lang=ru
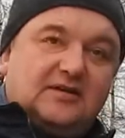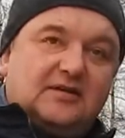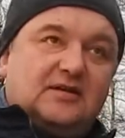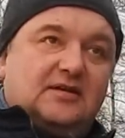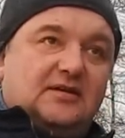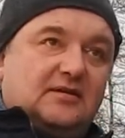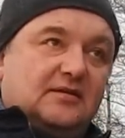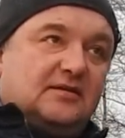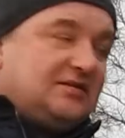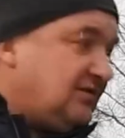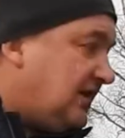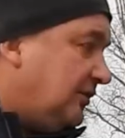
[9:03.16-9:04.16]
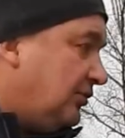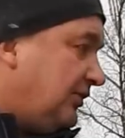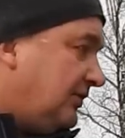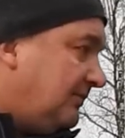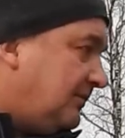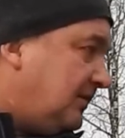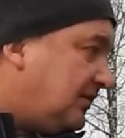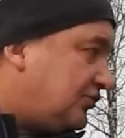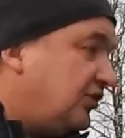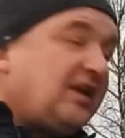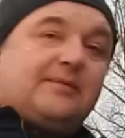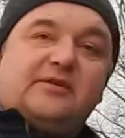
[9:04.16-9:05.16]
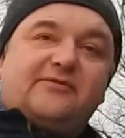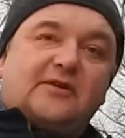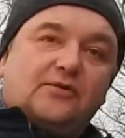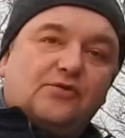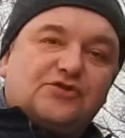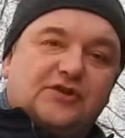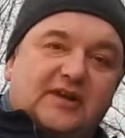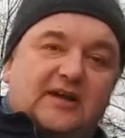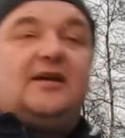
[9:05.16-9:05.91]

э, салон, что это обивка кожаная,